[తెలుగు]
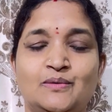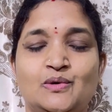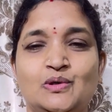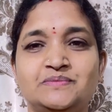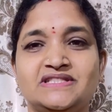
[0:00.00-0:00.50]

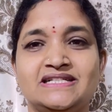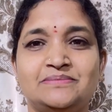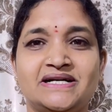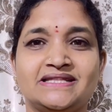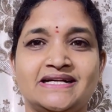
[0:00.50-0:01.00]
ఓం శ్రీ
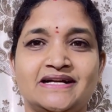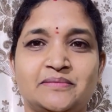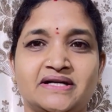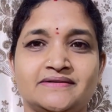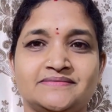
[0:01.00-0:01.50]
మాత్రే నమ
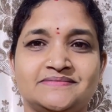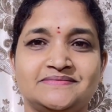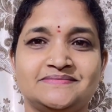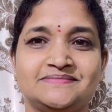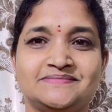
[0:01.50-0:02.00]

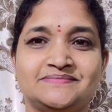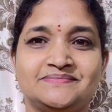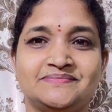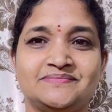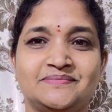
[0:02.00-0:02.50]

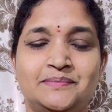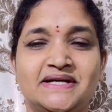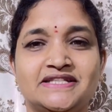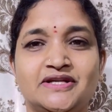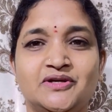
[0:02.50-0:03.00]
మన
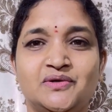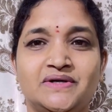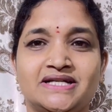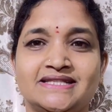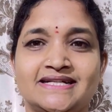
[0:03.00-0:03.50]
తెలుగు
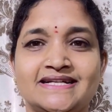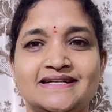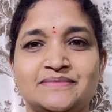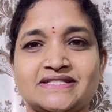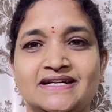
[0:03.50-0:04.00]
వారందరికీ
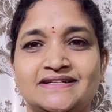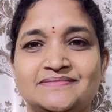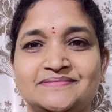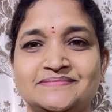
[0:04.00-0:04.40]
నమస్కారం